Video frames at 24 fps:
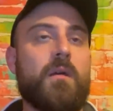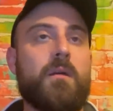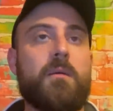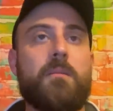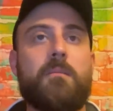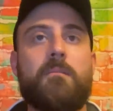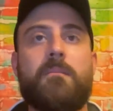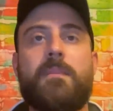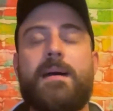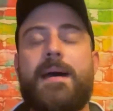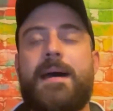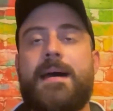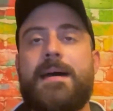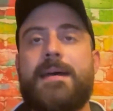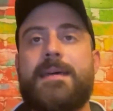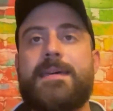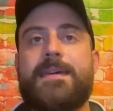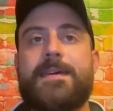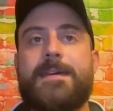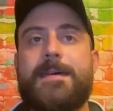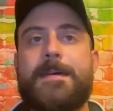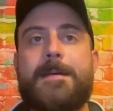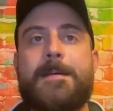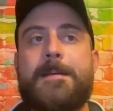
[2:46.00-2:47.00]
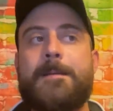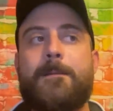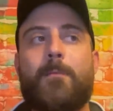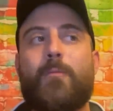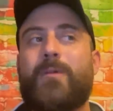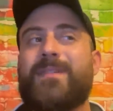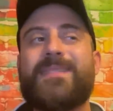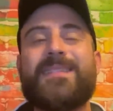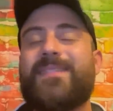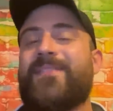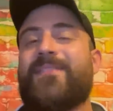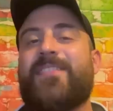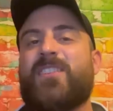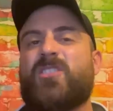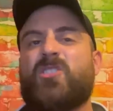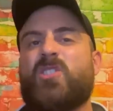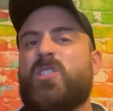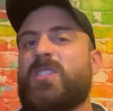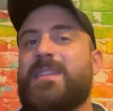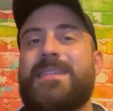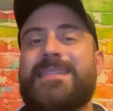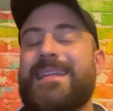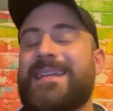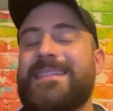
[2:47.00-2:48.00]
ma eh, questa
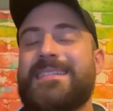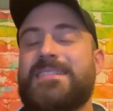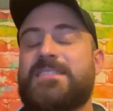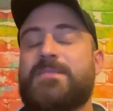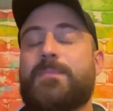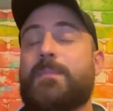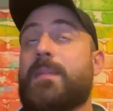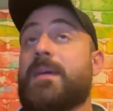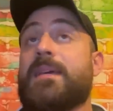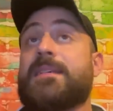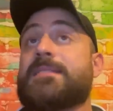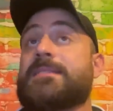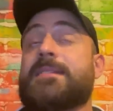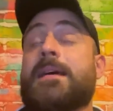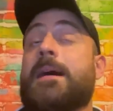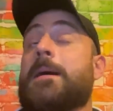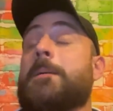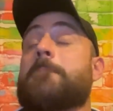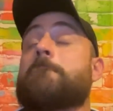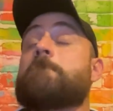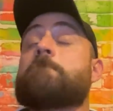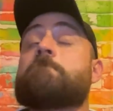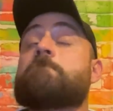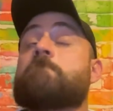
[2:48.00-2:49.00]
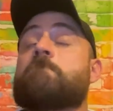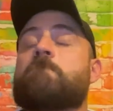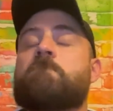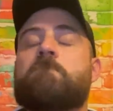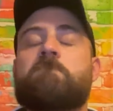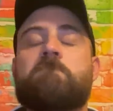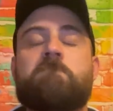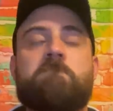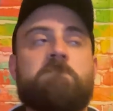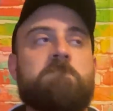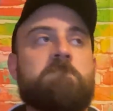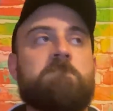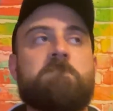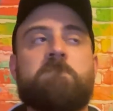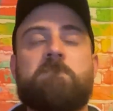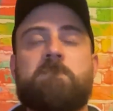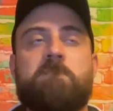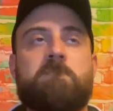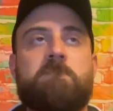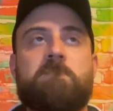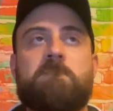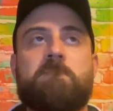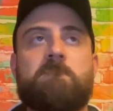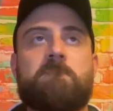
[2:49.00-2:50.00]
facilità di spesa
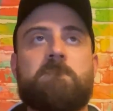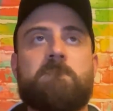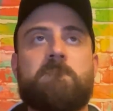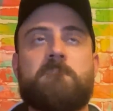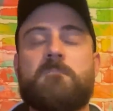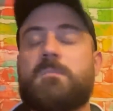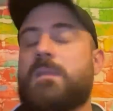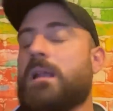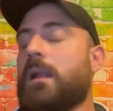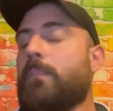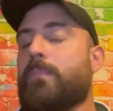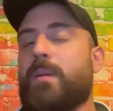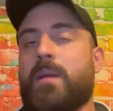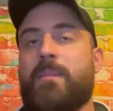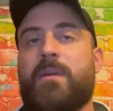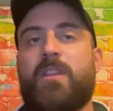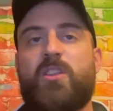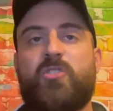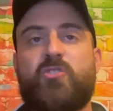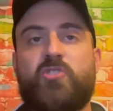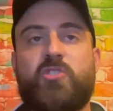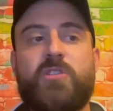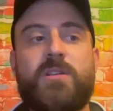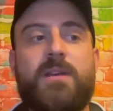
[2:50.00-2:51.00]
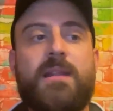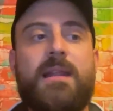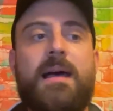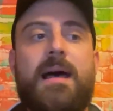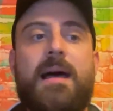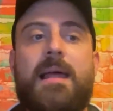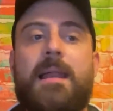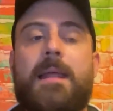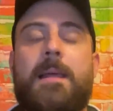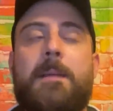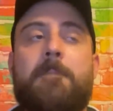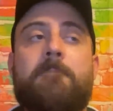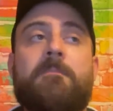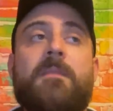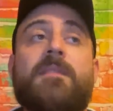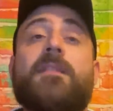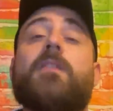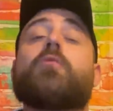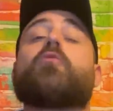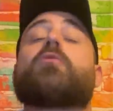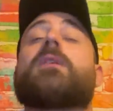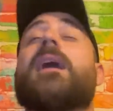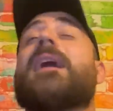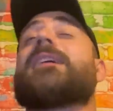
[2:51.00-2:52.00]
mh, mm, della Premier in generale,
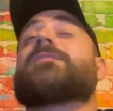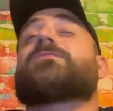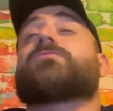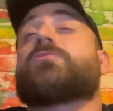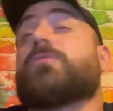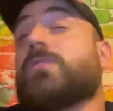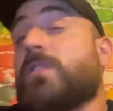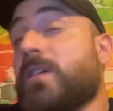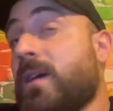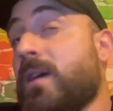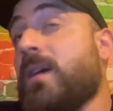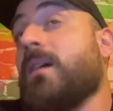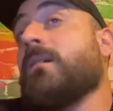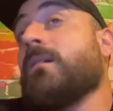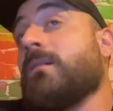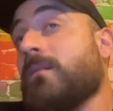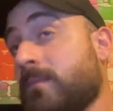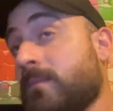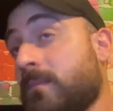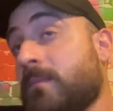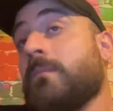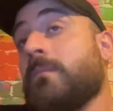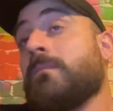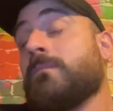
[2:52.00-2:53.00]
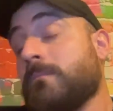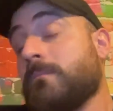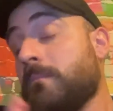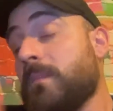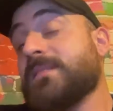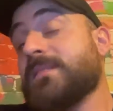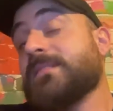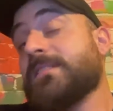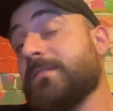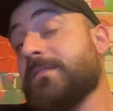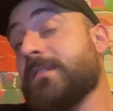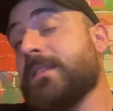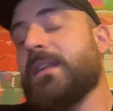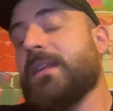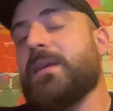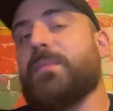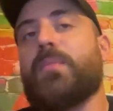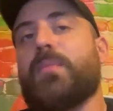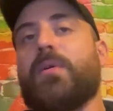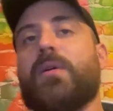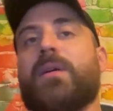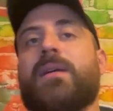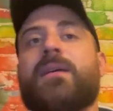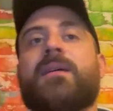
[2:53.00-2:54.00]
del Newcastle, che eh, basti vedere
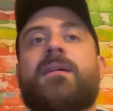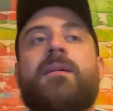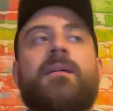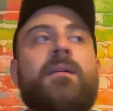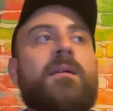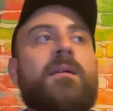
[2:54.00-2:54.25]
poi